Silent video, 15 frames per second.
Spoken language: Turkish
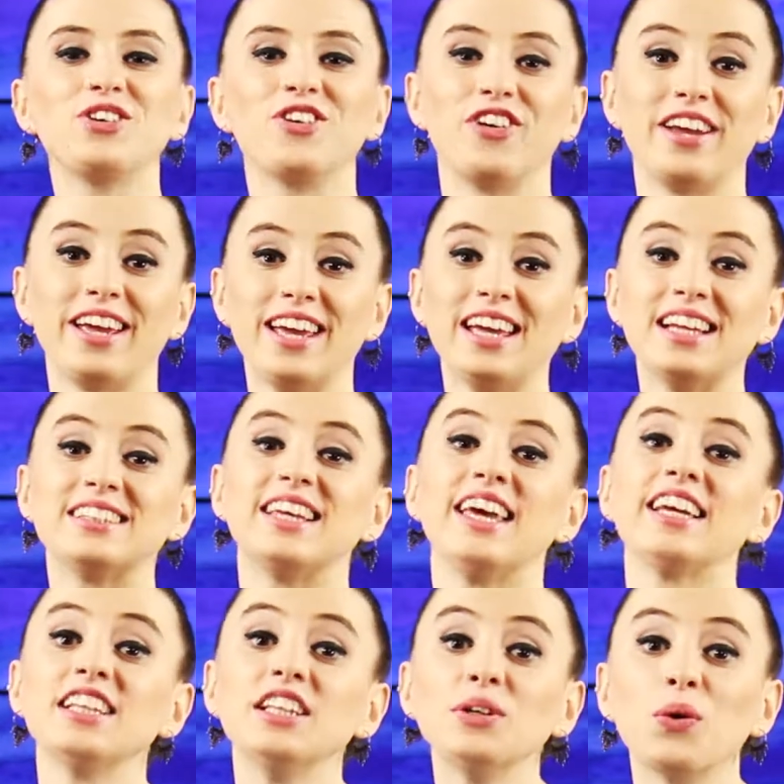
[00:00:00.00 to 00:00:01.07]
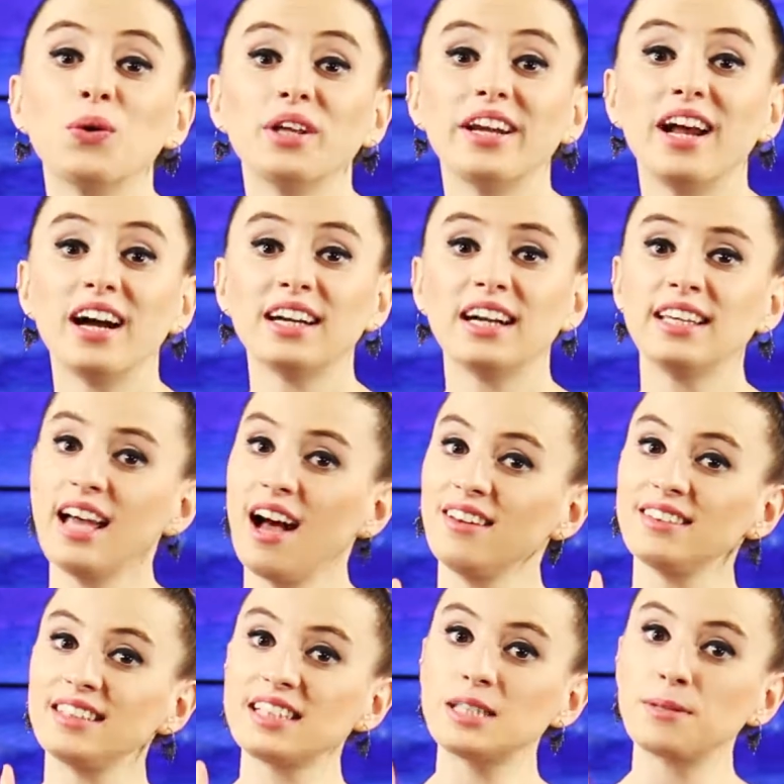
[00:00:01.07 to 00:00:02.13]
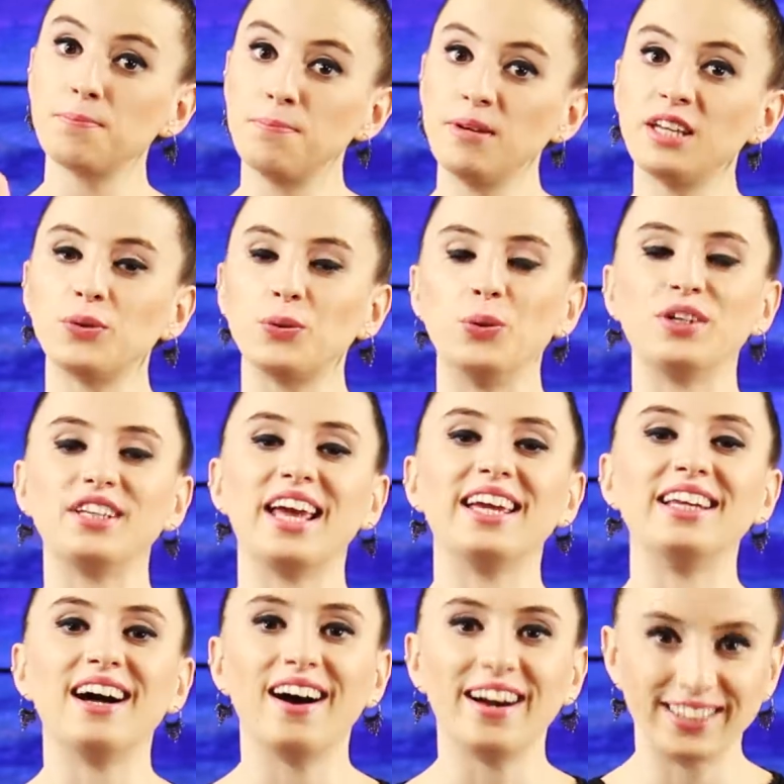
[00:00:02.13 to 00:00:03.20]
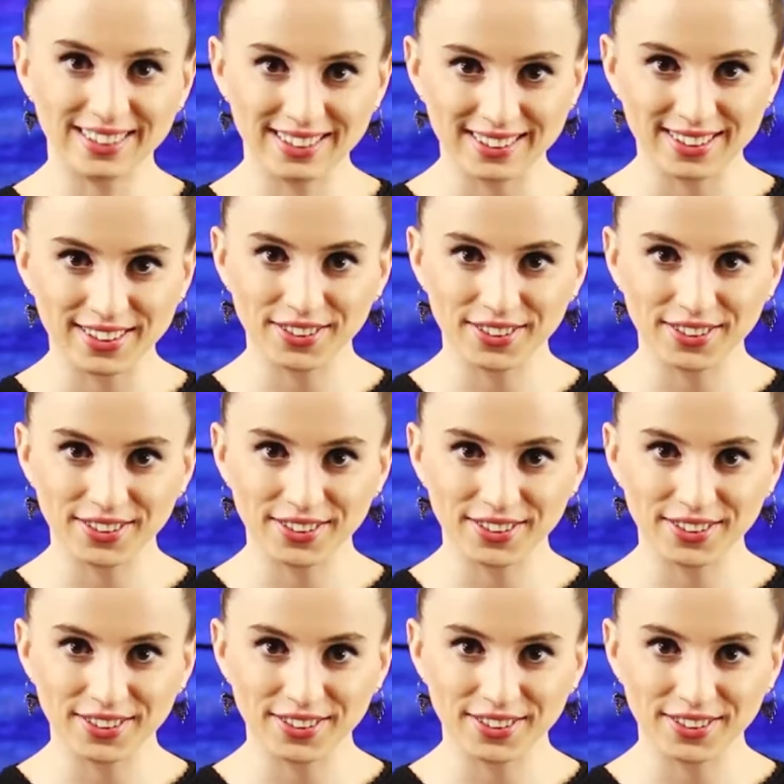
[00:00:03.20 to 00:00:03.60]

Kore teknik olarak yalnız bir ülkeyle ayrılır.